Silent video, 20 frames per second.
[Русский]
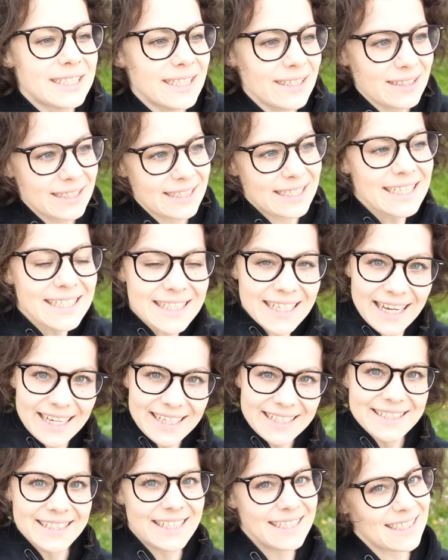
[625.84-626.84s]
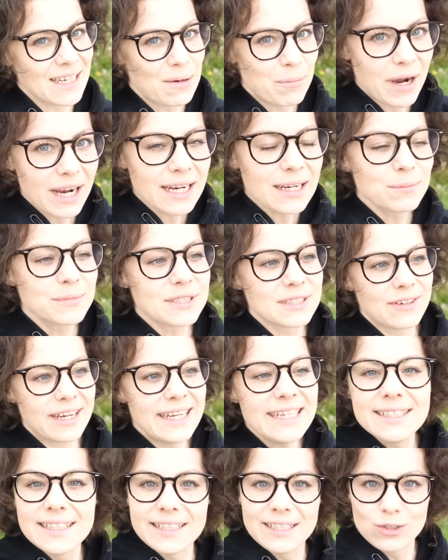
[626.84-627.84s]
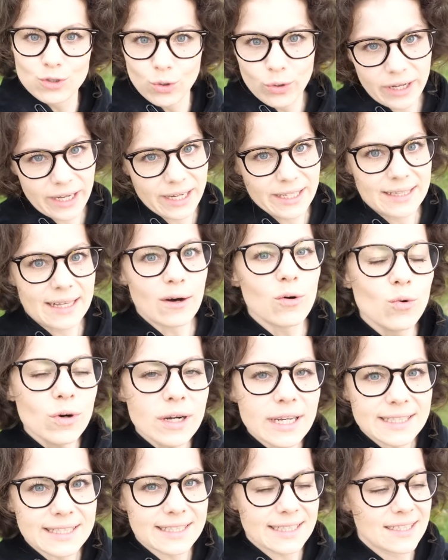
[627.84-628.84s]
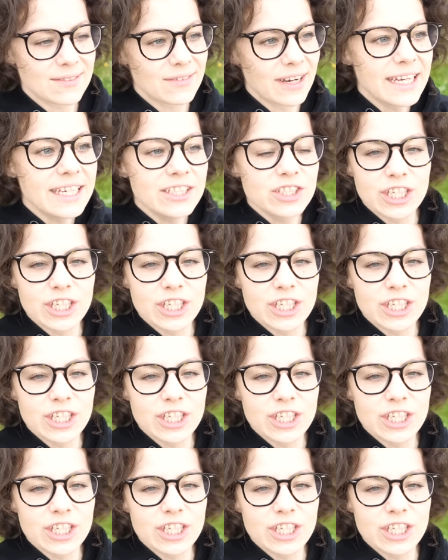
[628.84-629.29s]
Сделать киси Алисе и собакам свои территории на улице, свои